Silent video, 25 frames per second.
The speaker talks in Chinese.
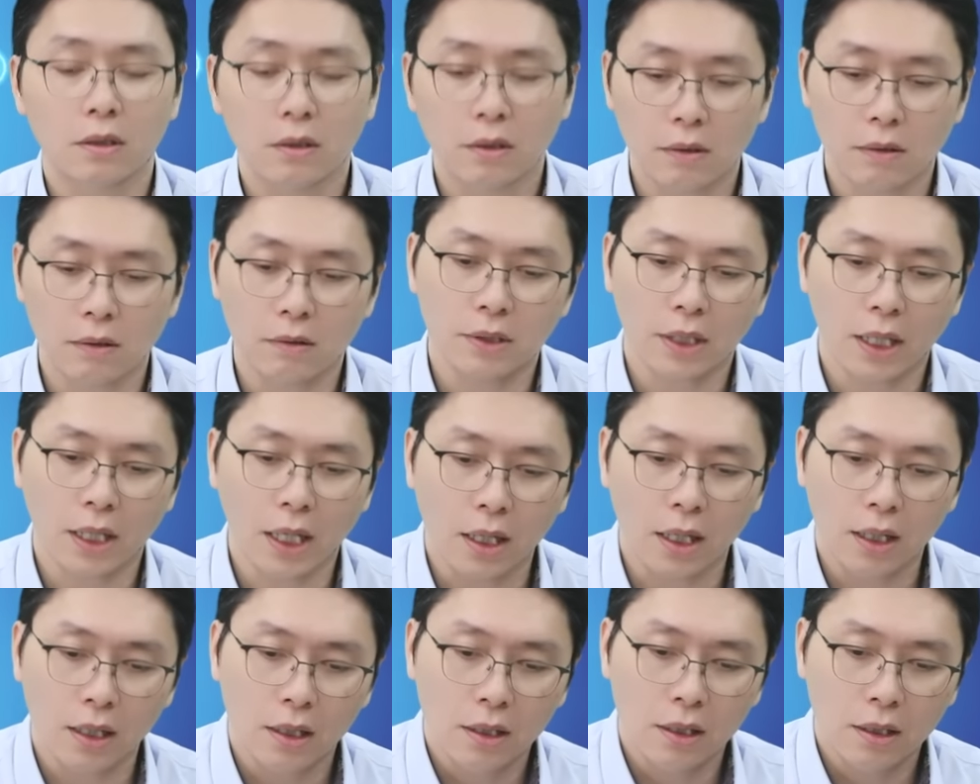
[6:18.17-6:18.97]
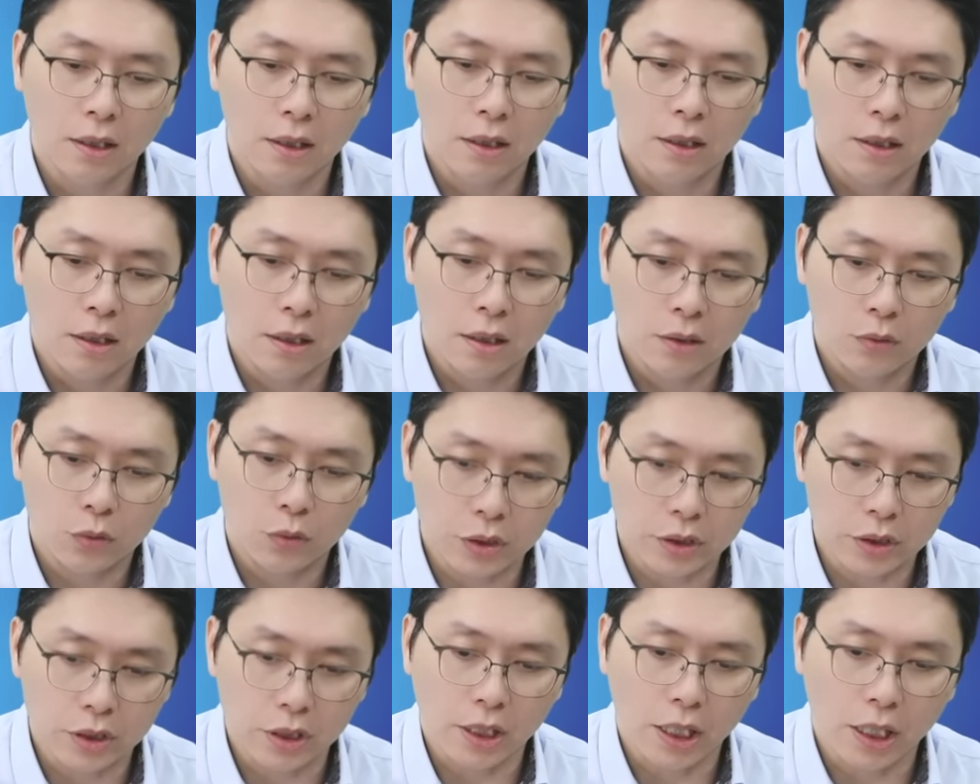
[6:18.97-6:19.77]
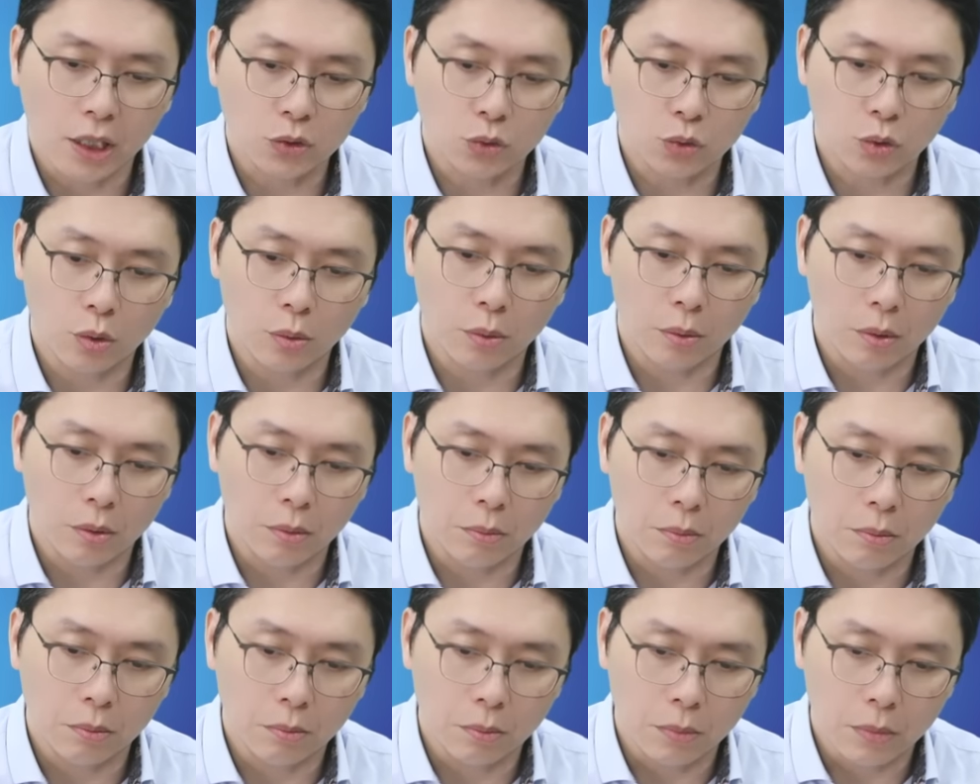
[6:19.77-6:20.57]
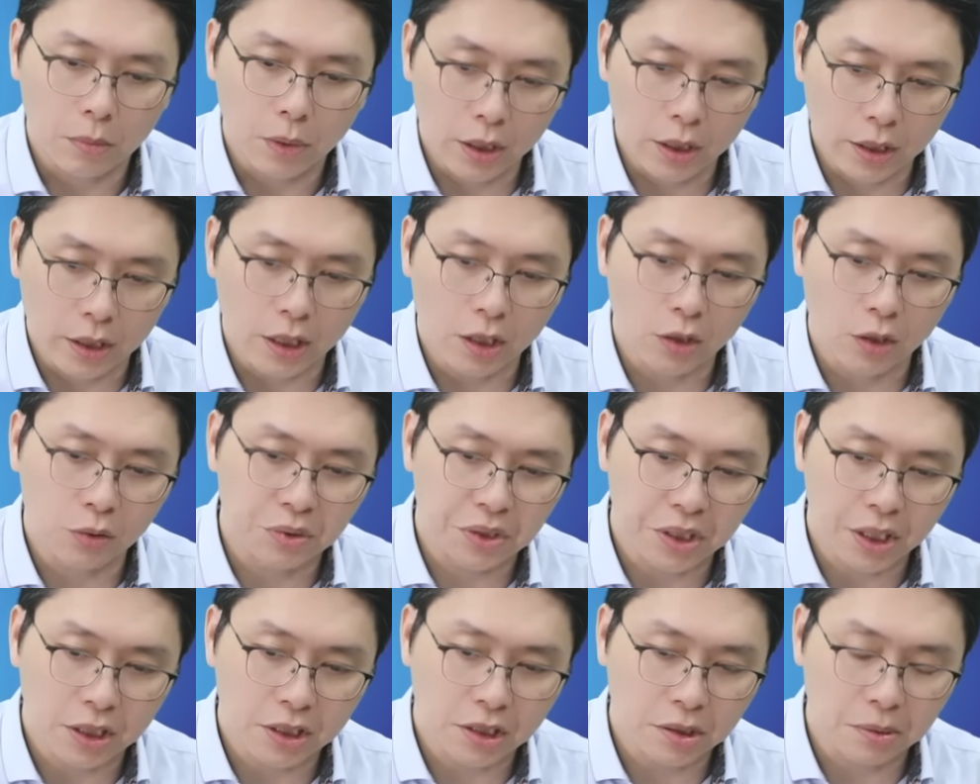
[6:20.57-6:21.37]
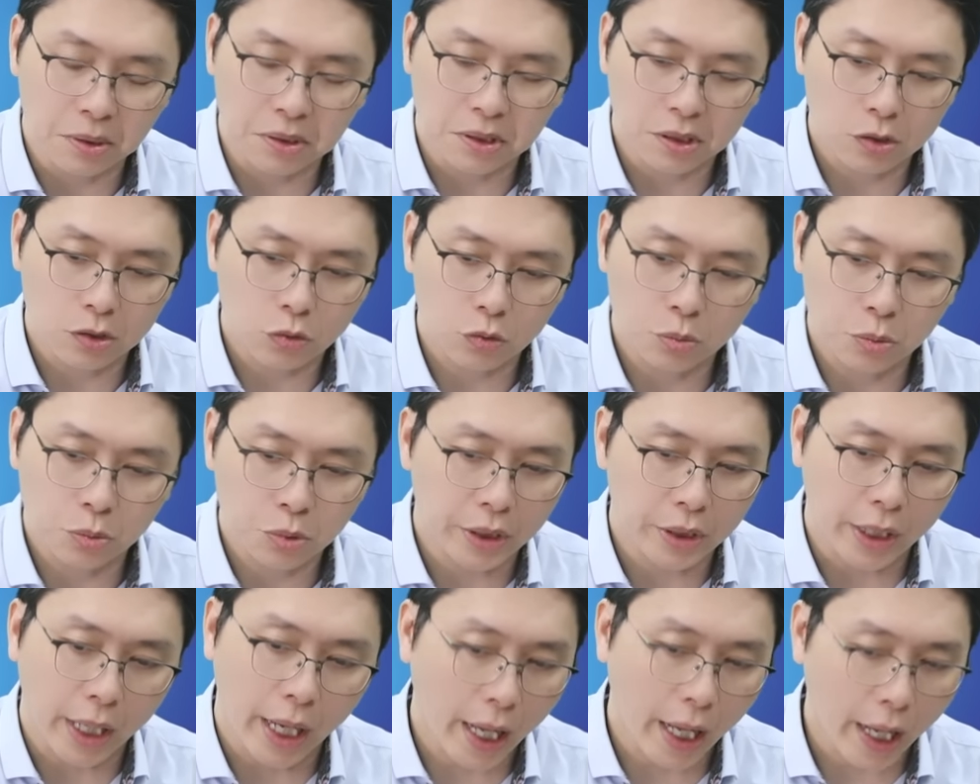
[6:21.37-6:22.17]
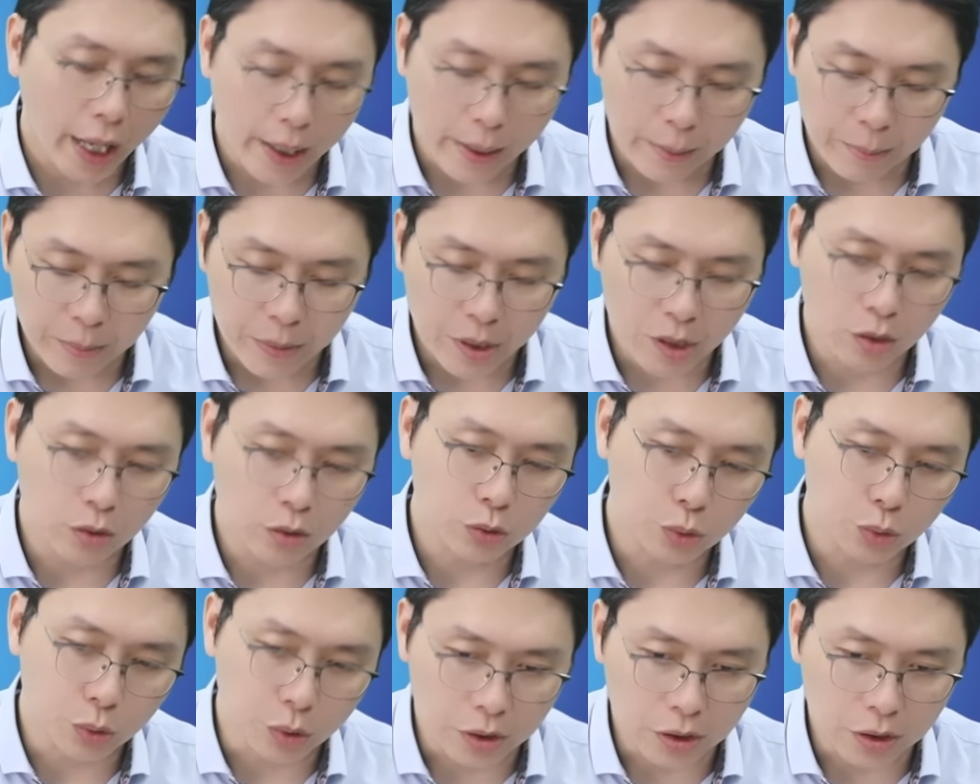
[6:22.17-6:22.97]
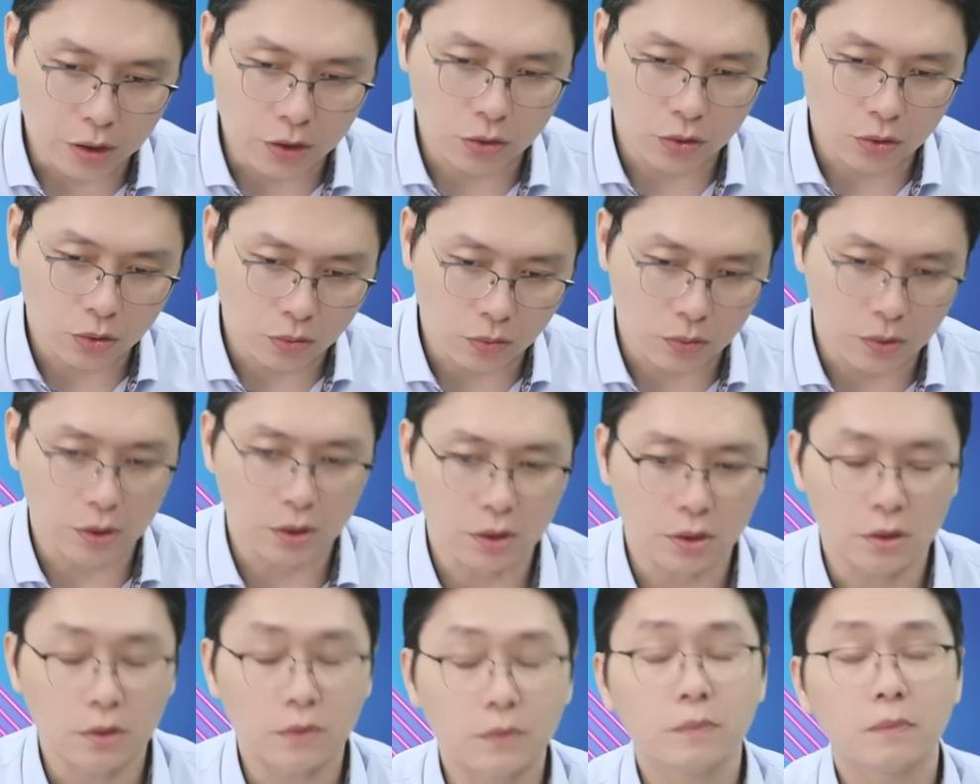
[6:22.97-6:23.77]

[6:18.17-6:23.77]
哦，那魏哲家说二零二五年资本支出目前还没有决定数字。